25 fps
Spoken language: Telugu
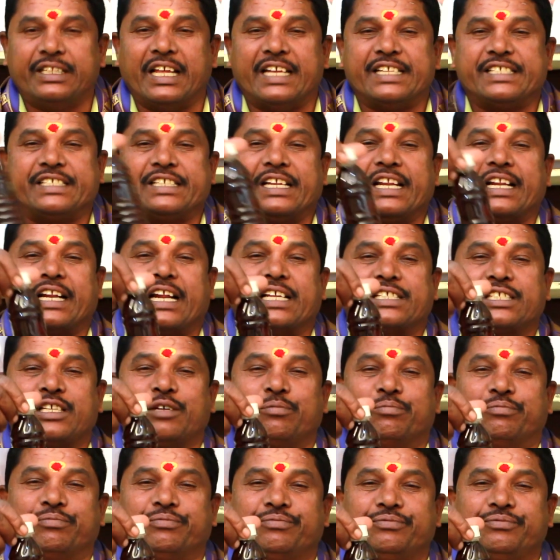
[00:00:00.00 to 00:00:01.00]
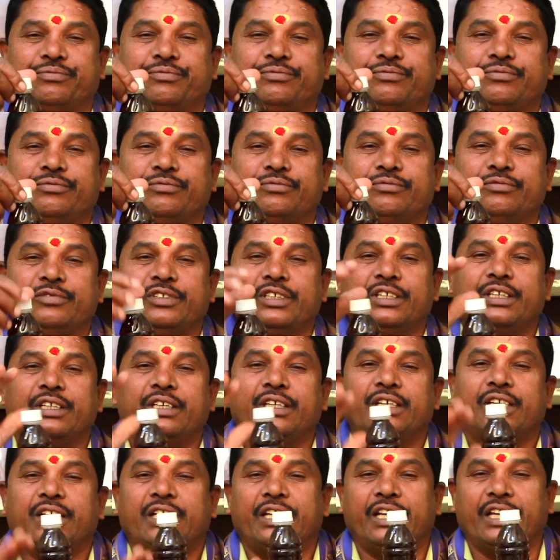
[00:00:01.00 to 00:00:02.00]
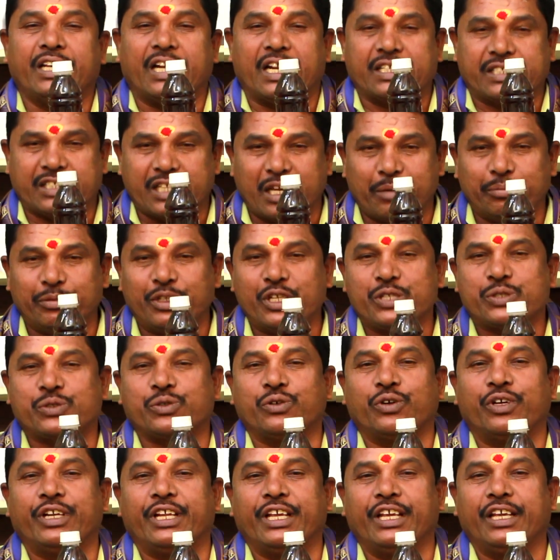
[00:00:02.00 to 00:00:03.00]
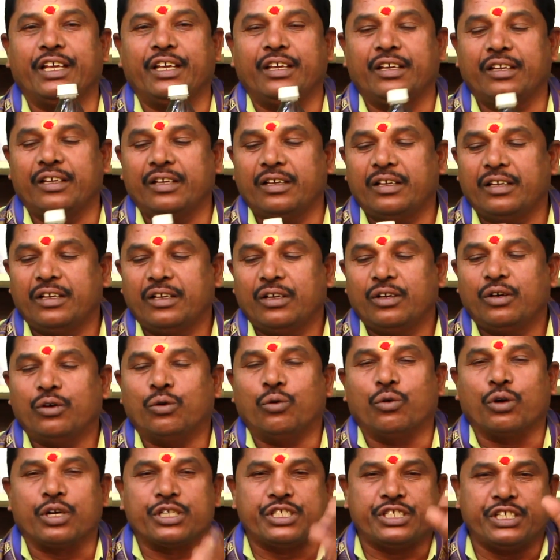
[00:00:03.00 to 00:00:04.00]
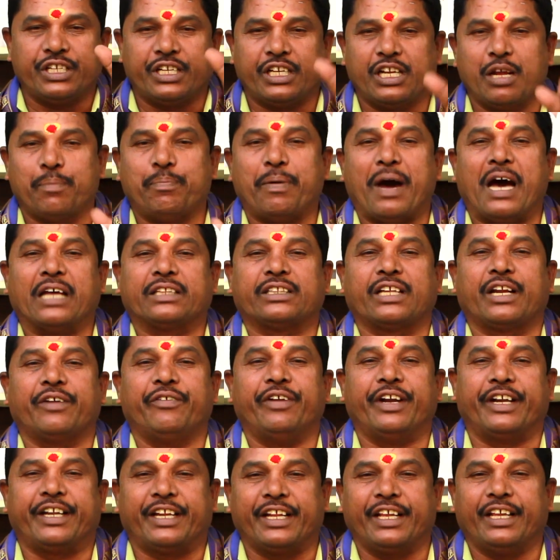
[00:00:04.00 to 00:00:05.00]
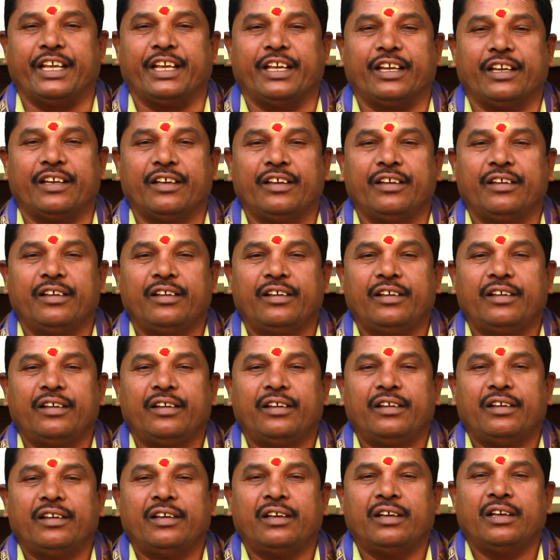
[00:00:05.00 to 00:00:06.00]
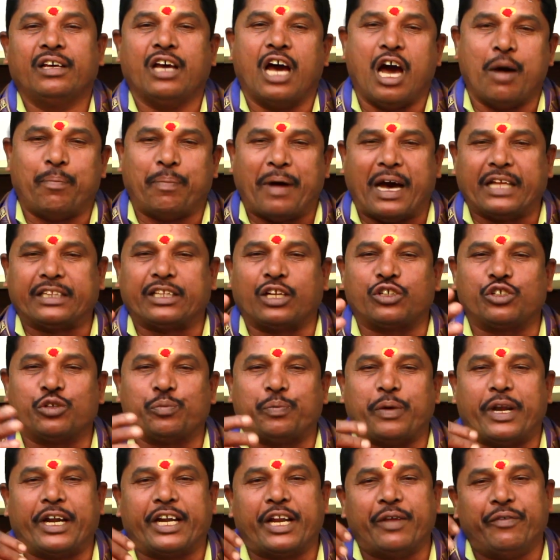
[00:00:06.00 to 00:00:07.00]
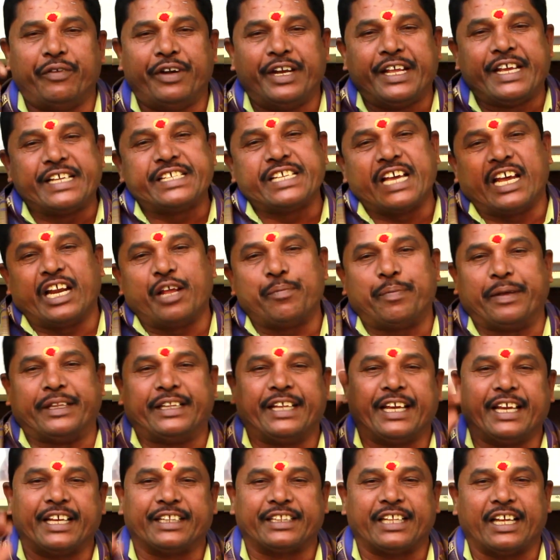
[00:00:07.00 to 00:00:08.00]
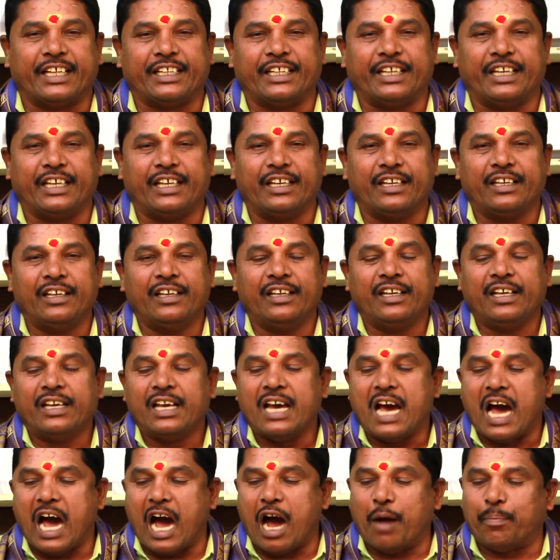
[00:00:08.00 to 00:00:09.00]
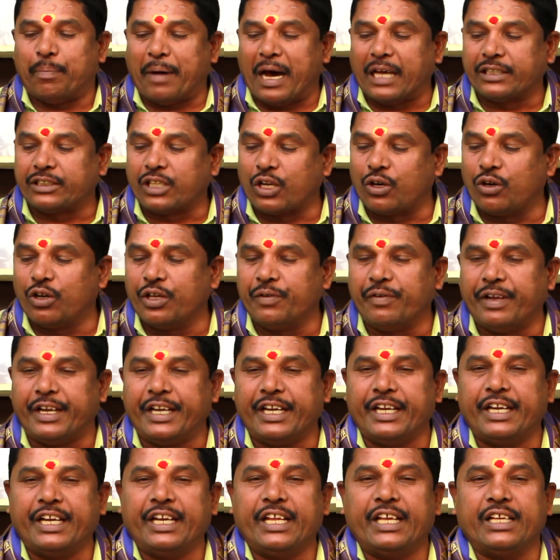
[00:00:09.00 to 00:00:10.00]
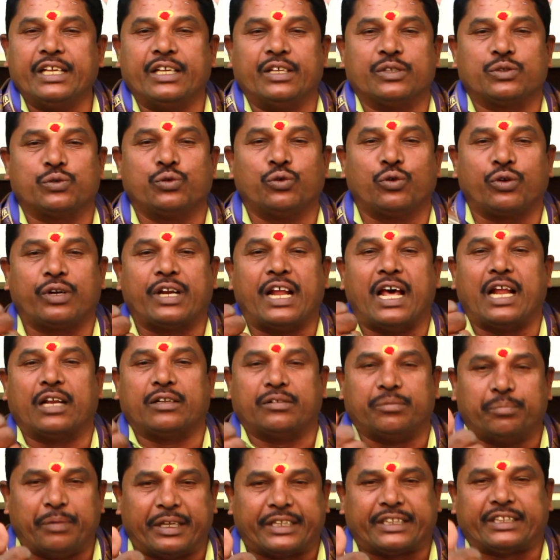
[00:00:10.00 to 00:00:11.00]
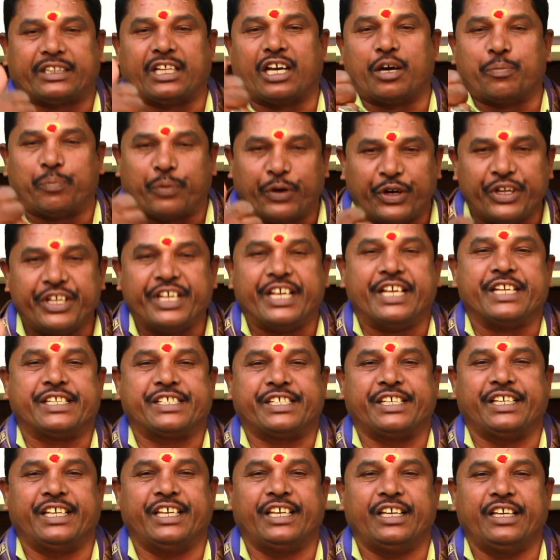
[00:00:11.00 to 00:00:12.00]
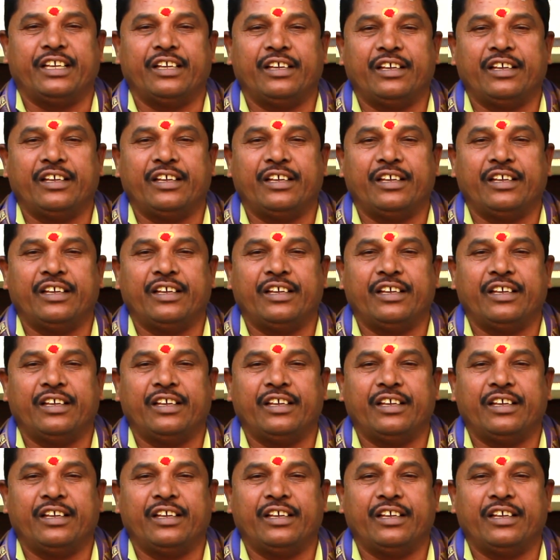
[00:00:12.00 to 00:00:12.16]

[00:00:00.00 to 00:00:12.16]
దంచిన రసం ఈ రసం తీసుకొని ఒక చిన్న పాత్ర పెట్టి ఆ పాత్ర చూపారంటే విడిగి చాలా పెద్ద అవుతుంది ఆ పాత్రలో ఇవన్నీ చూర్ణాలు మెత్తగా పొడి చేసి